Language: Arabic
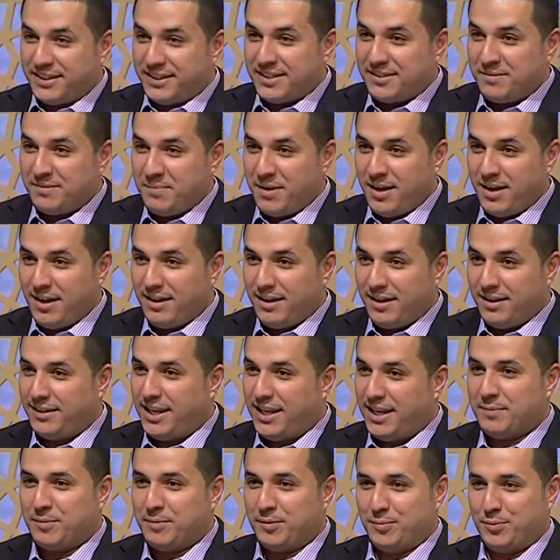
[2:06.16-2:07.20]
في التسمية
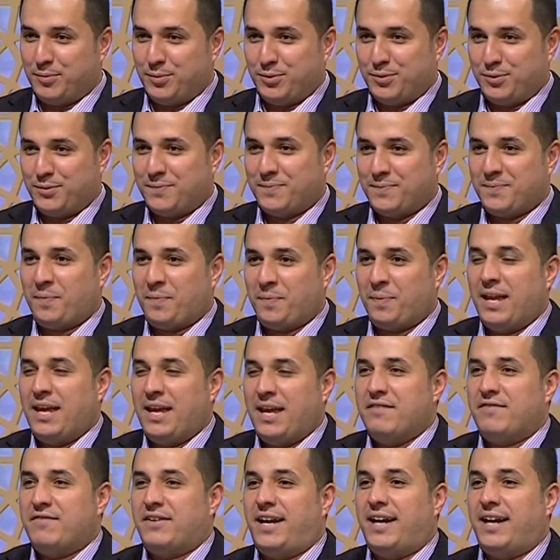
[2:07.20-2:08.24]
الدنيا بتبوظ
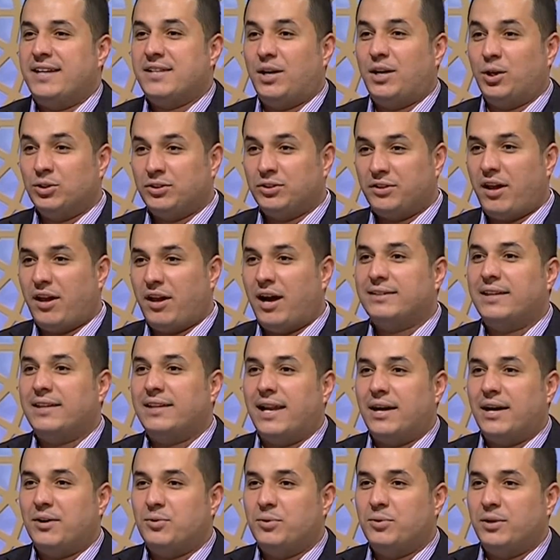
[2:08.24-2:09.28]
فأنا عايز أحط
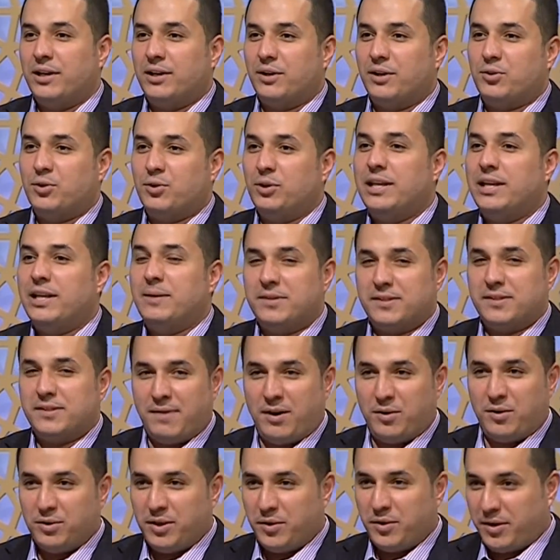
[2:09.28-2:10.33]
قاعدة الأول لكل اللي
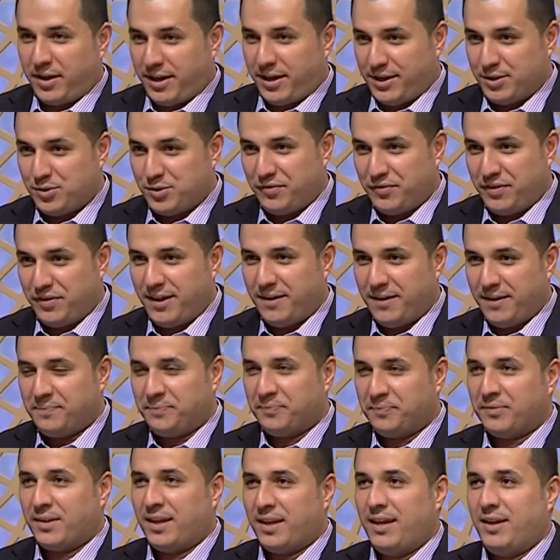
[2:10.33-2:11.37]
بيسمعونا ويركزوا فيها
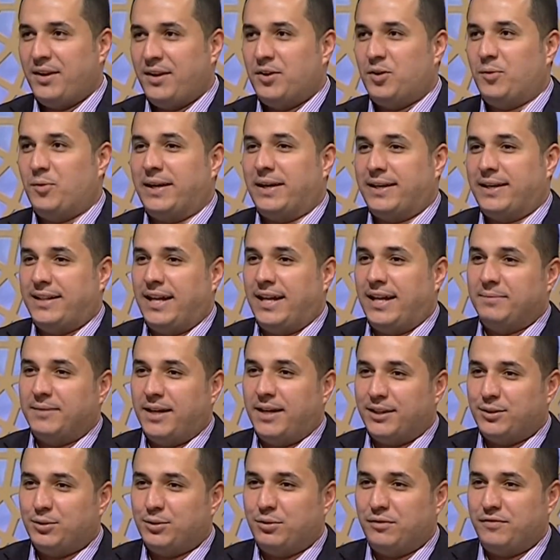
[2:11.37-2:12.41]
وبعد كده
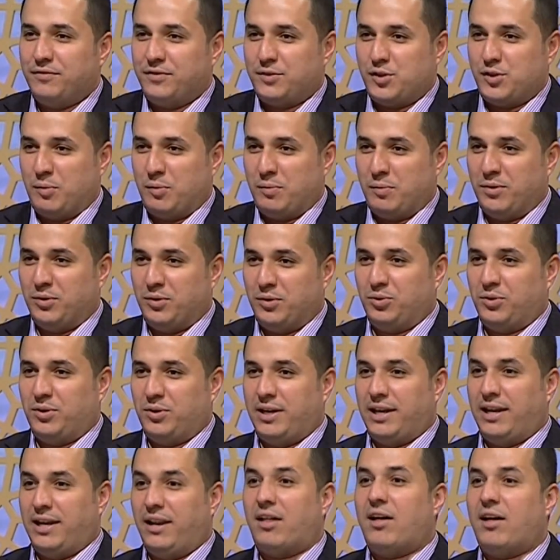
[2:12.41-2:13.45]
هبدأ أدخل في صلب
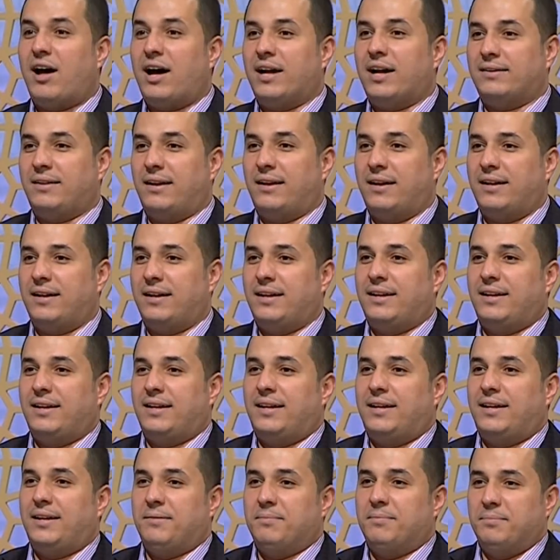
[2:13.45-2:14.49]
الموضوع القاعدة
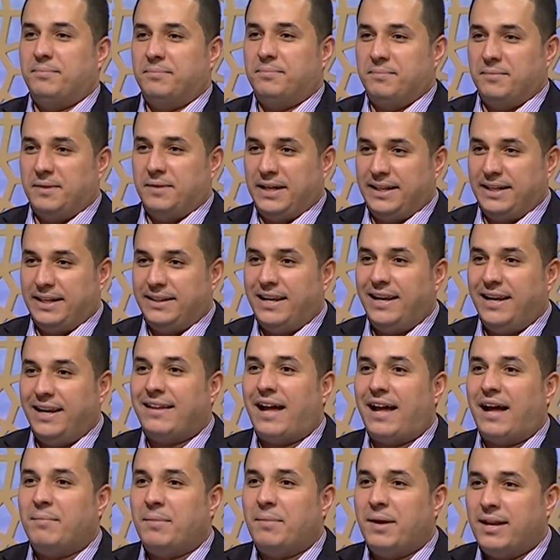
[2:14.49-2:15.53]
ان اللي
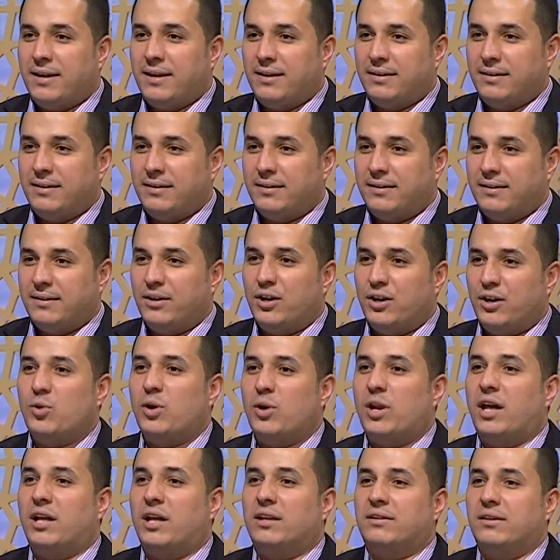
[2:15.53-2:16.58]
تعبان
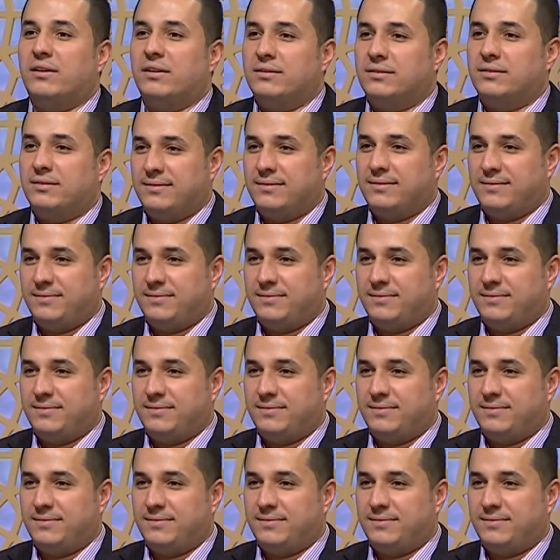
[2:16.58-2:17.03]
هو اللي غلطان